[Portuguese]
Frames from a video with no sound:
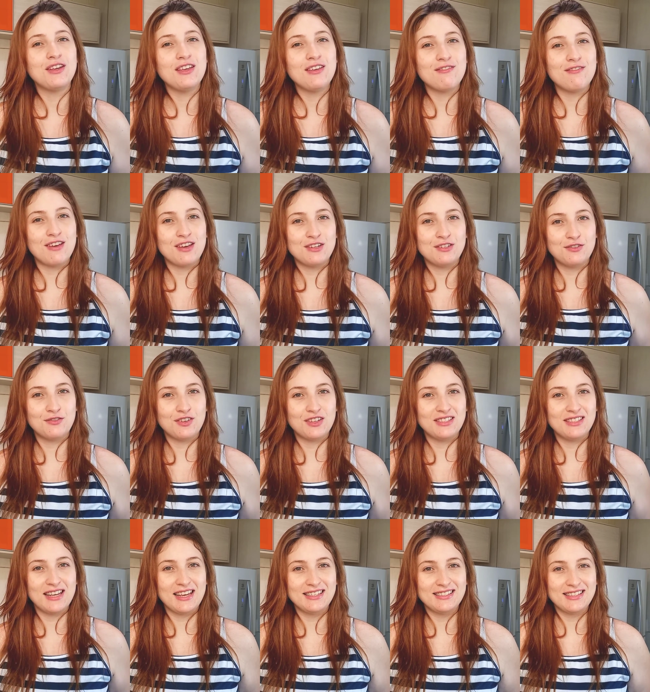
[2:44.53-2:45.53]
e vejo
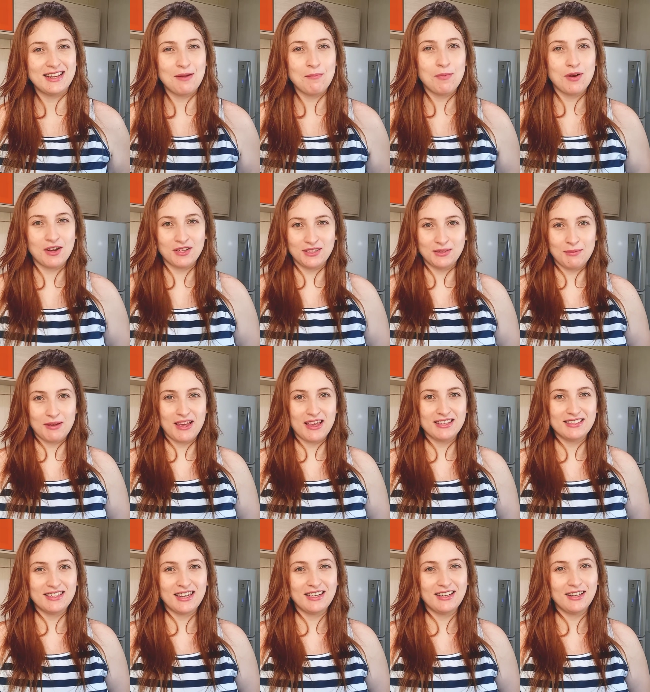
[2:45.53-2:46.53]
vocês na próxima
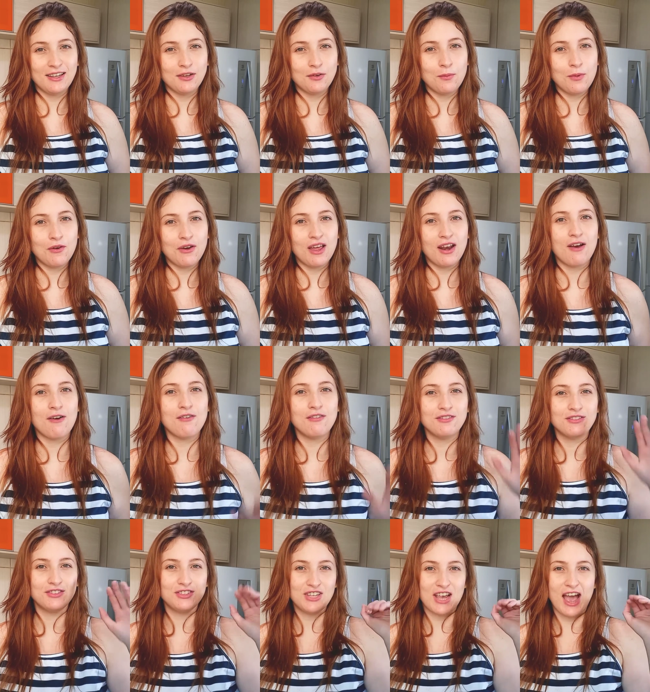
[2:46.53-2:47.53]
receita aqui do meu canal.
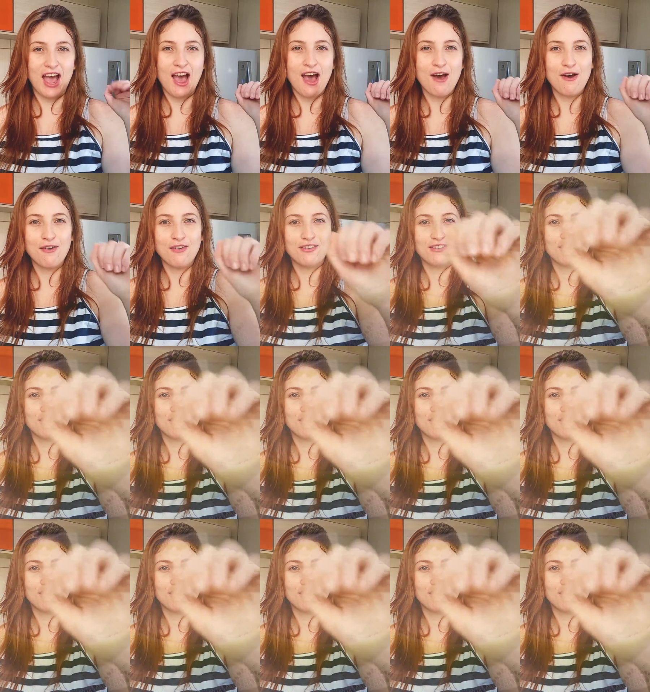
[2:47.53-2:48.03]
Tchau!